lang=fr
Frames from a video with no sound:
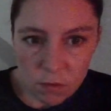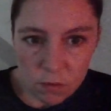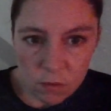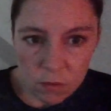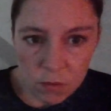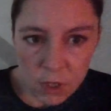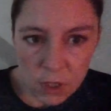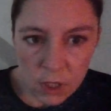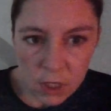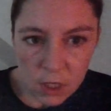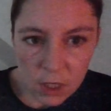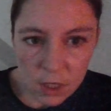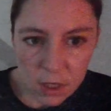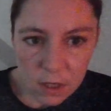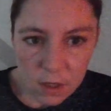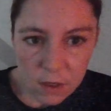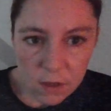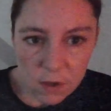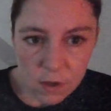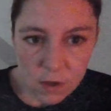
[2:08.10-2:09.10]

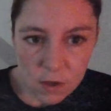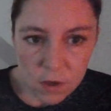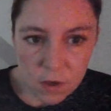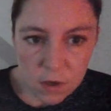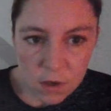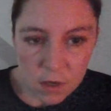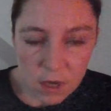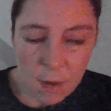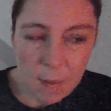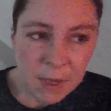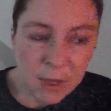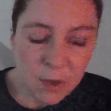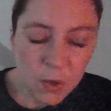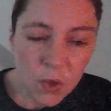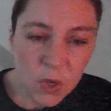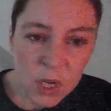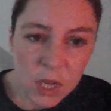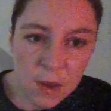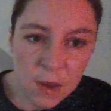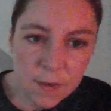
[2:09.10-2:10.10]
unique. Il n'y a pas de
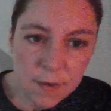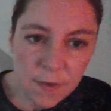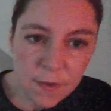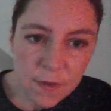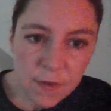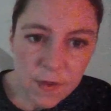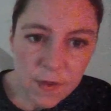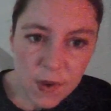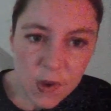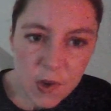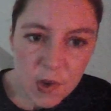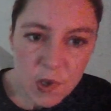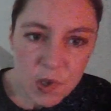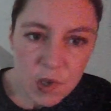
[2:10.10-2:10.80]
relief,